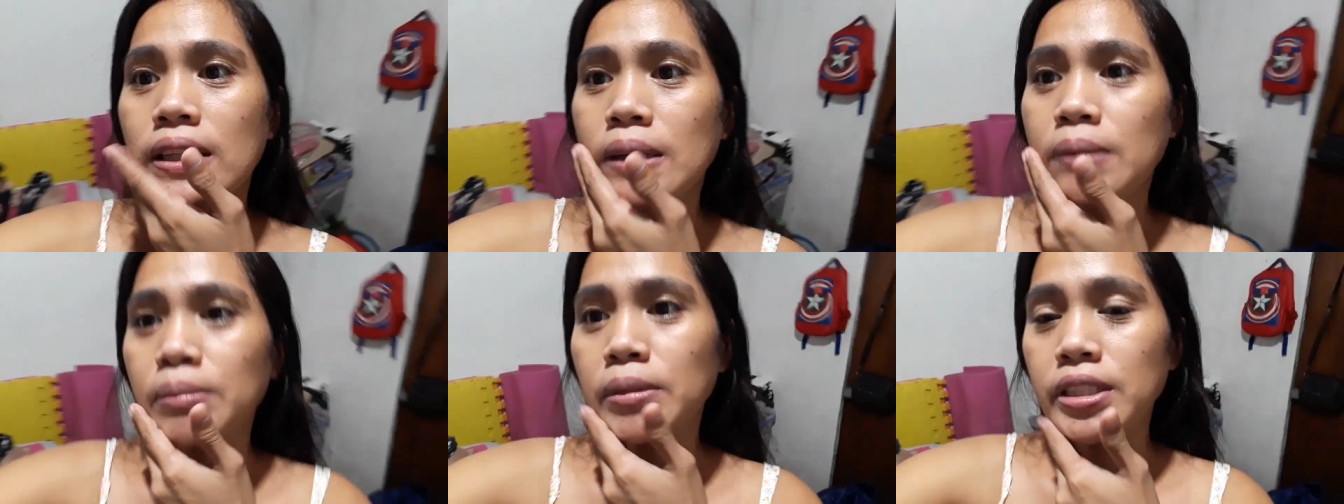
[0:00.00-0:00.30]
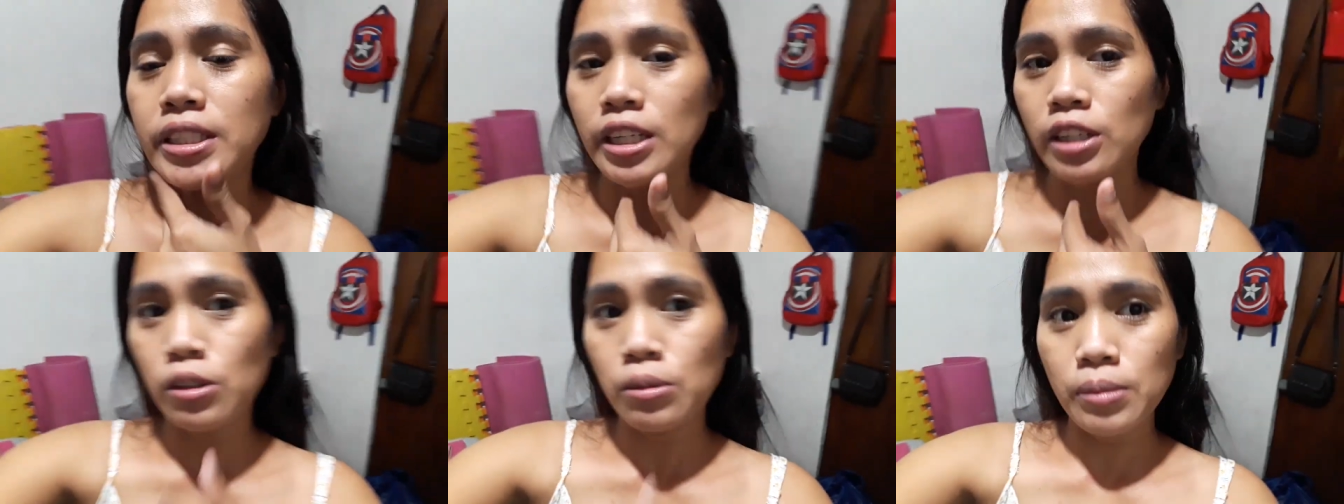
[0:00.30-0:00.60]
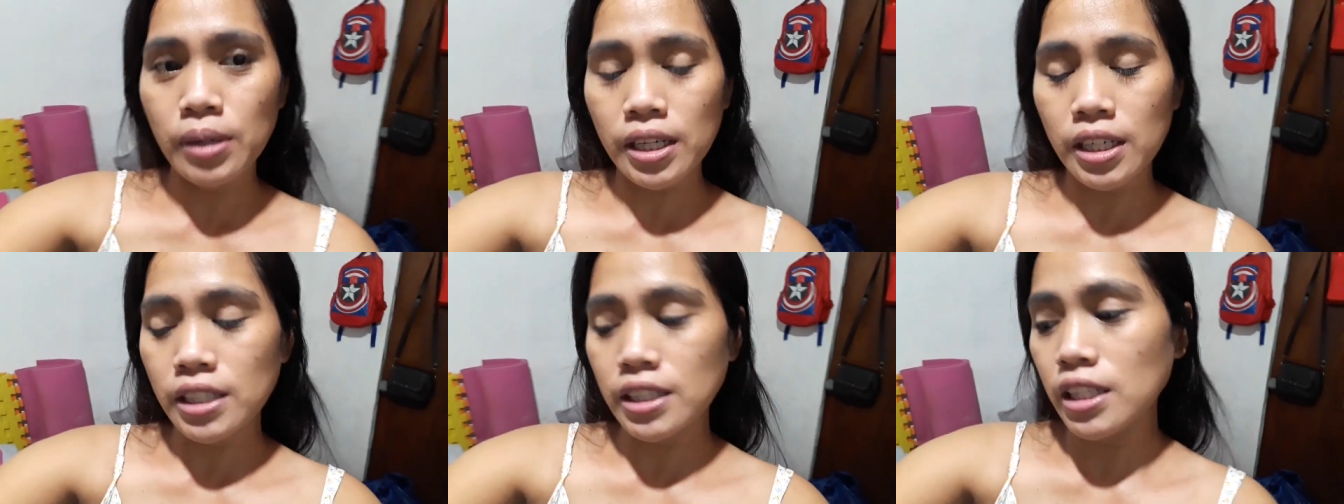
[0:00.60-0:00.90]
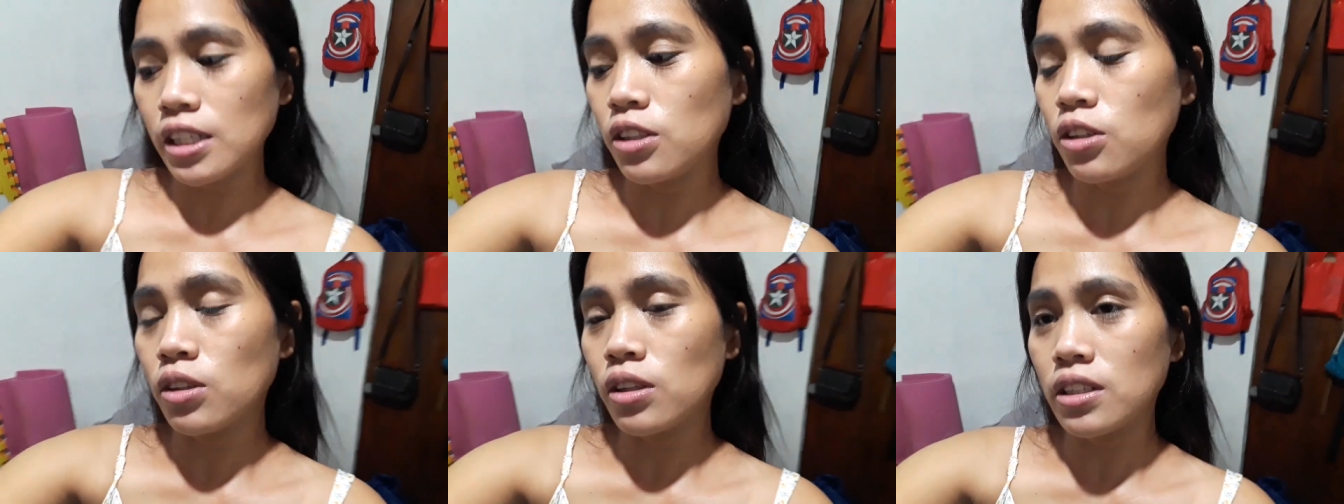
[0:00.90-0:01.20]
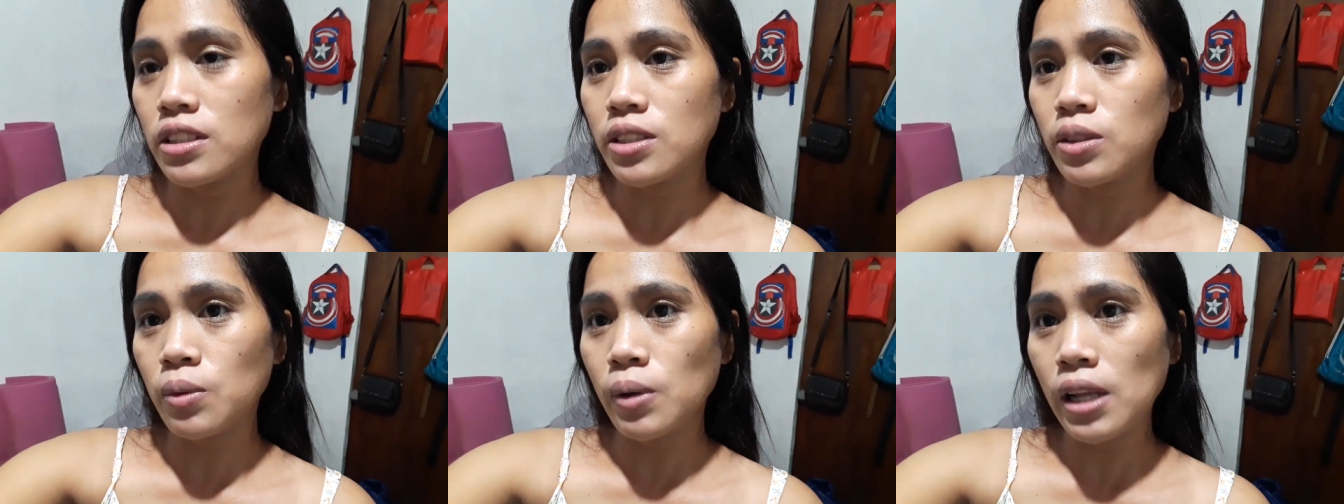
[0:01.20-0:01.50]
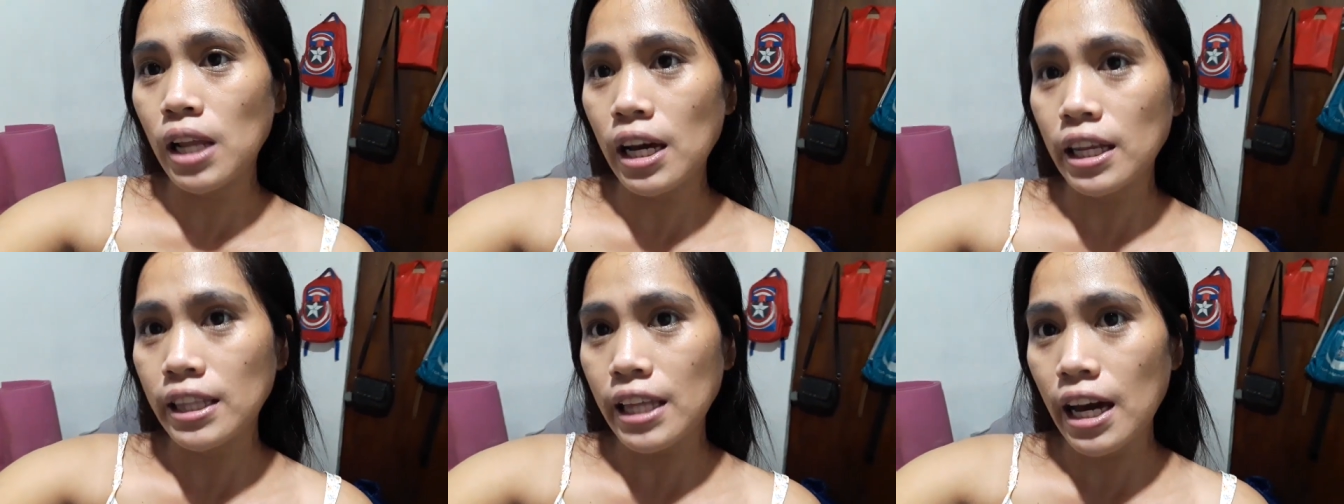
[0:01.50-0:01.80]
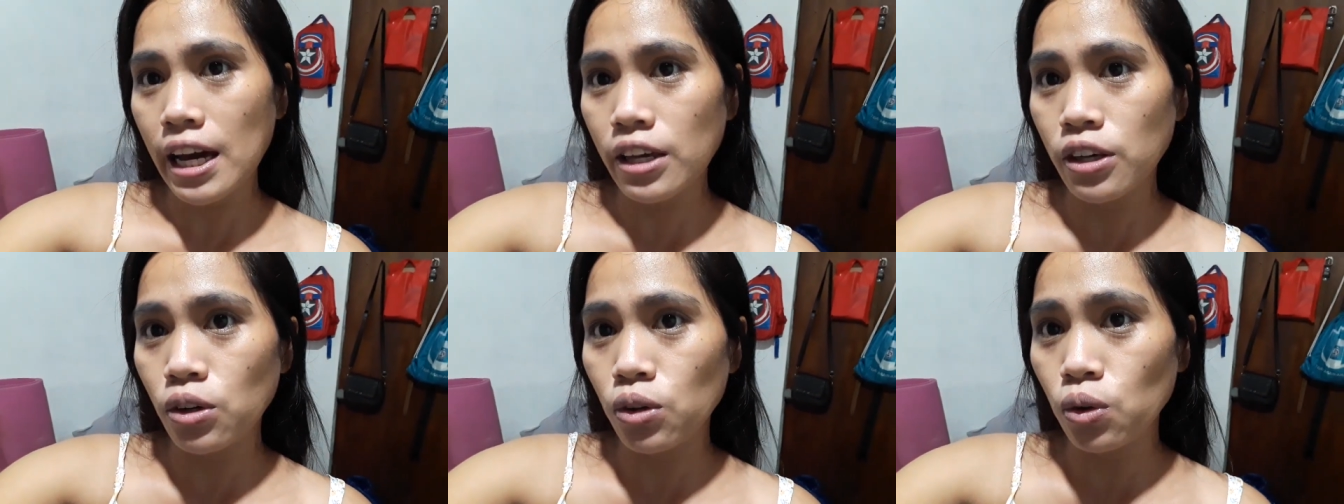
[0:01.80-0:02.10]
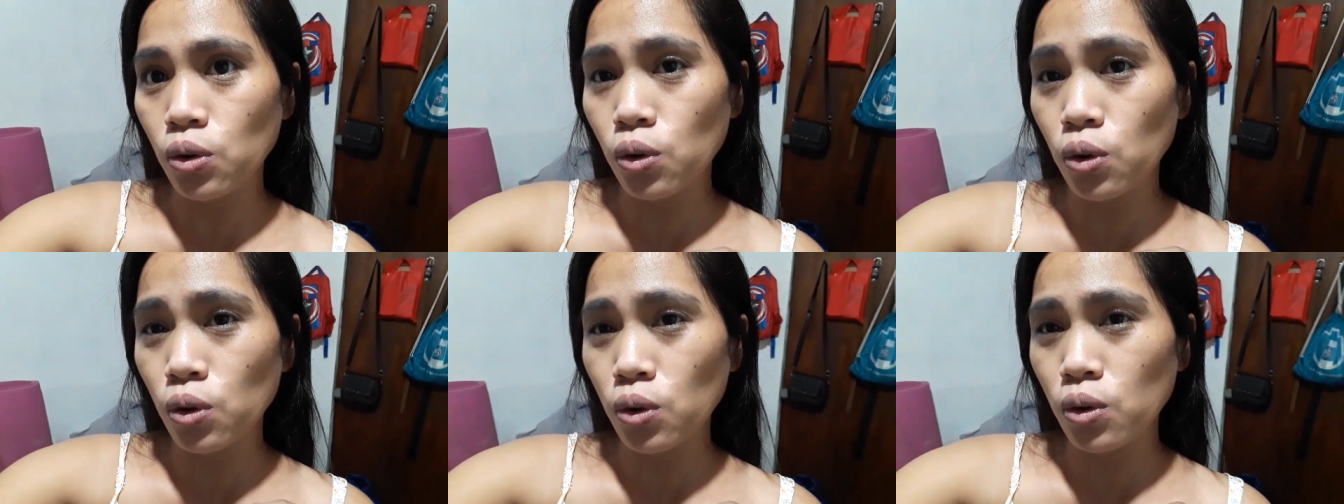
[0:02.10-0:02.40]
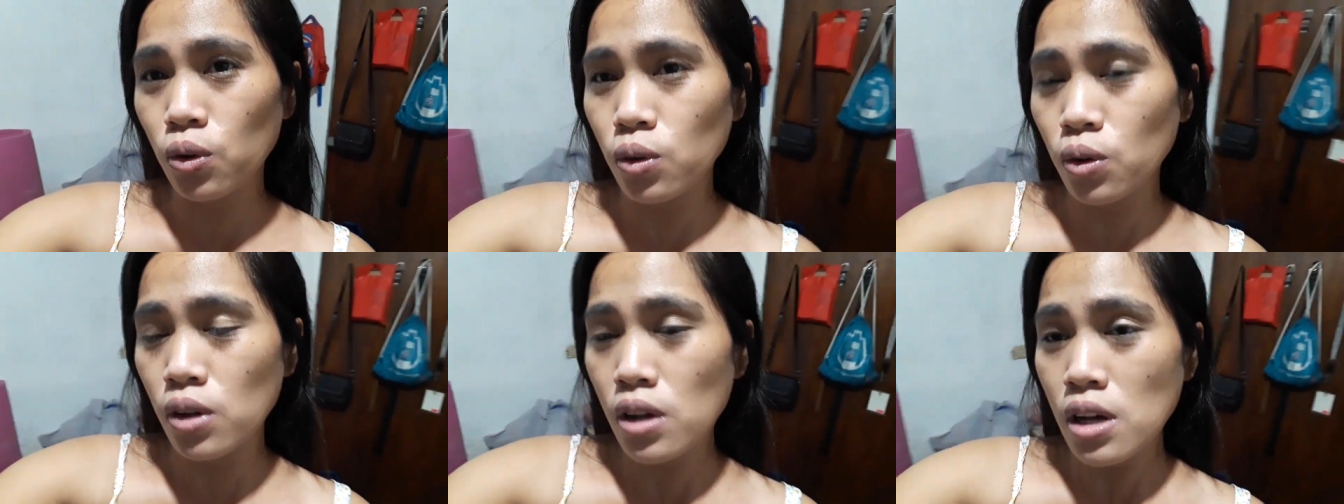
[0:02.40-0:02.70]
Hindi masyadong makita doon kasi wala tayong